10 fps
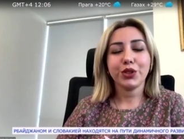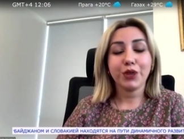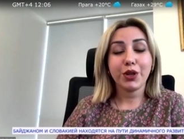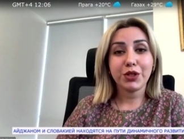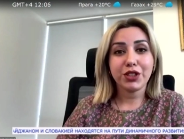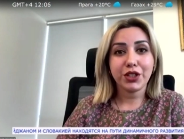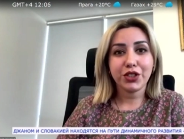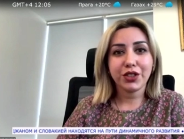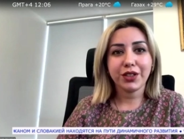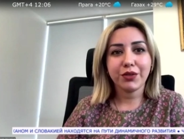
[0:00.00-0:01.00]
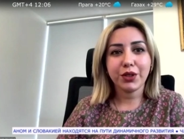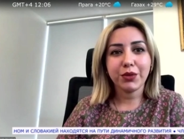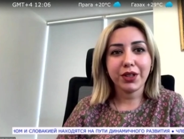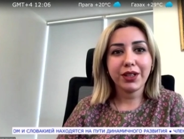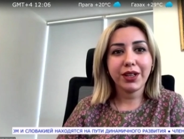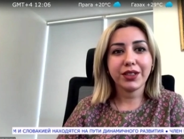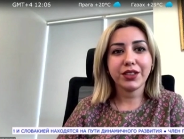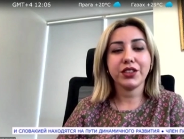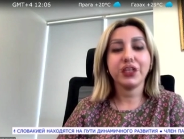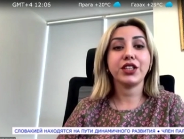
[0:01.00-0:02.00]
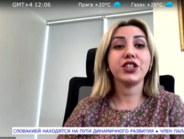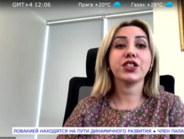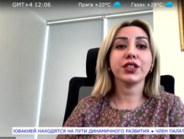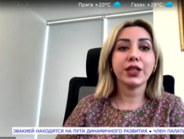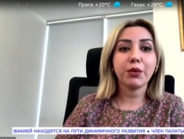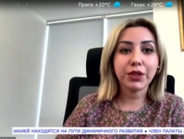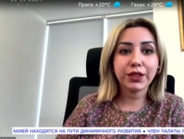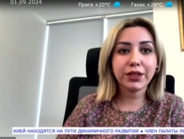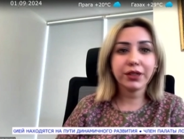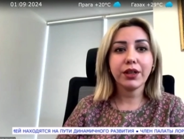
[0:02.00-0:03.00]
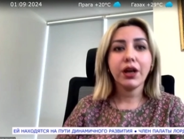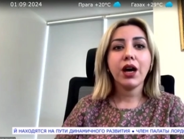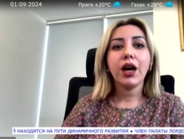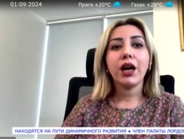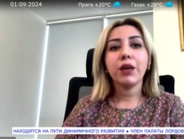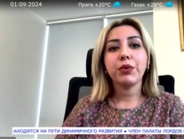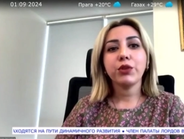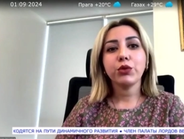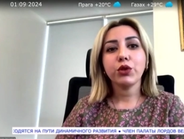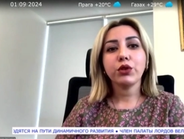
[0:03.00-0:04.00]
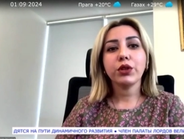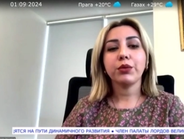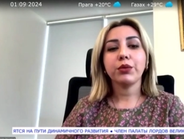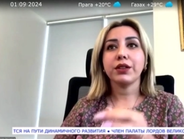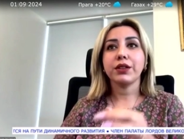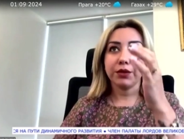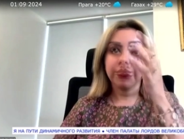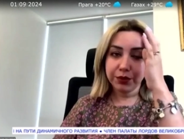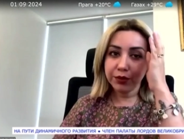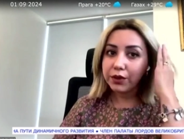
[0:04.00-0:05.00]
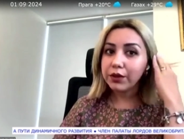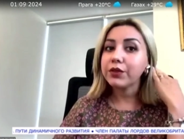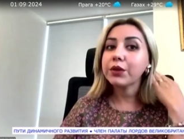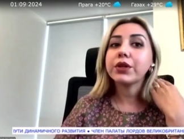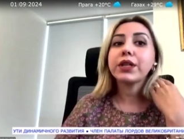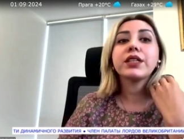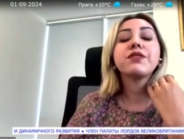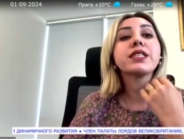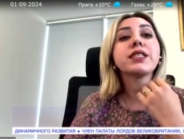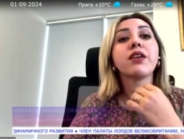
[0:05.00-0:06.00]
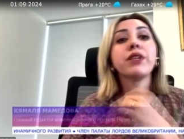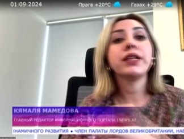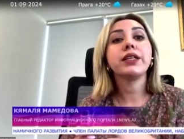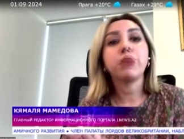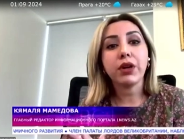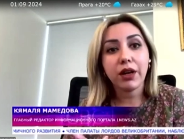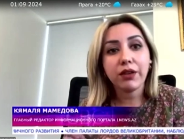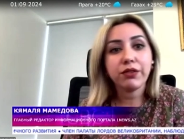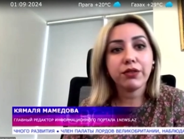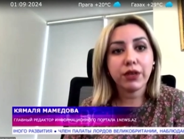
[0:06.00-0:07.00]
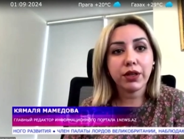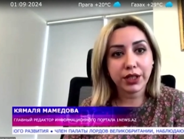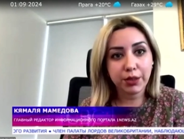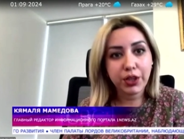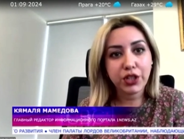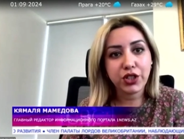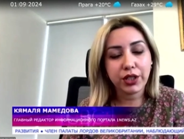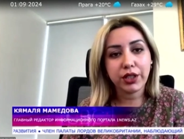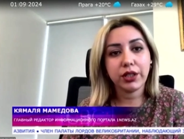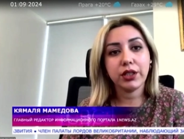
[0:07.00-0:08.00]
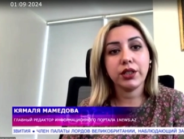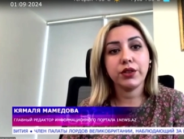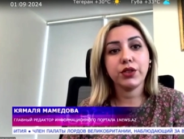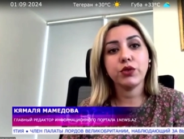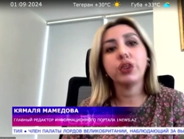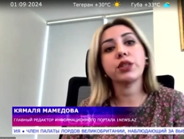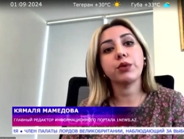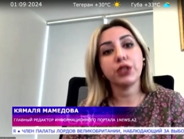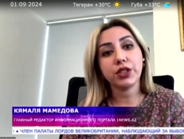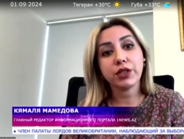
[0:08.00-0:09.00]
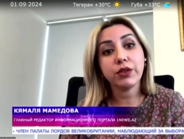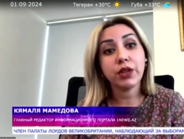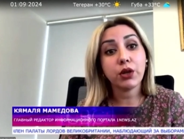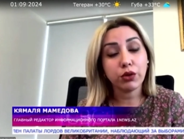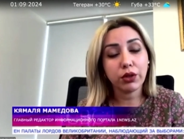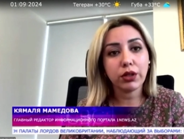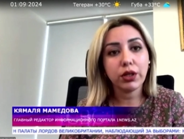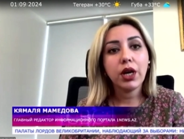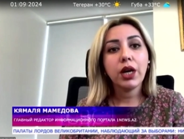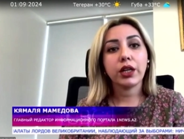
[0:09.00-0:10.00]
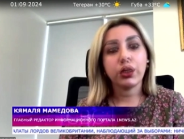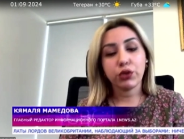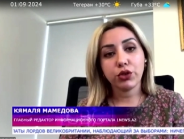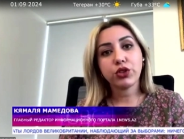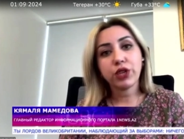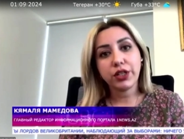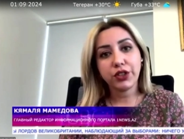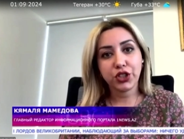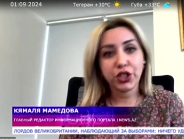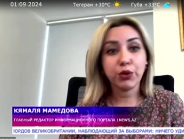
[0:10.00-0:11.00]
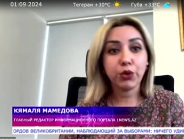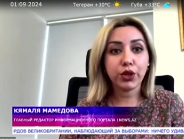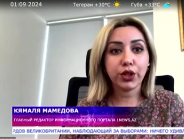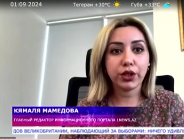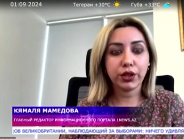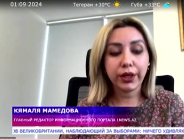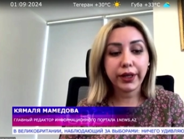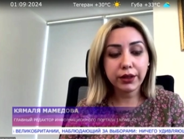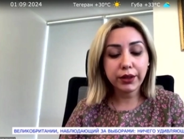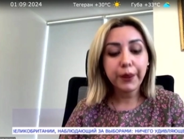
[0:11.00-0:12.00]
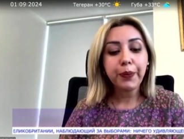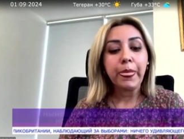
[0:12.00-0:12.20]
переживаем исторические времена, для нас это историческое событие. А первым долгом это э, выбор, это восстановление прав Азербайджана и всего азербайджанского народа, которые нарушались в течение многих лет.